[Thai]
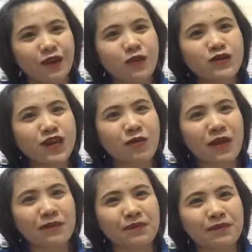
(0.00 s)
คุณต้องแบบ
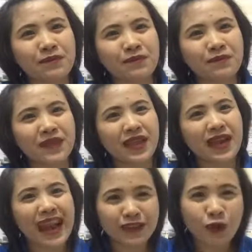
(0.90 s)

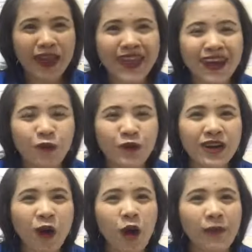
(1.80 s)
รักตัวเองอ่ะคุณนึก
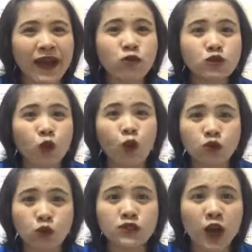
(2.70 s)
ออกไหมคุณคุณ
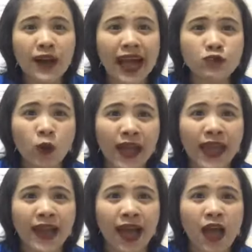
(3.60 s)
คุณต้องรักตัวเอง
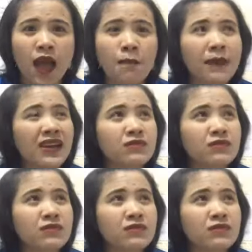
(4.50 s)
อ่ะมัน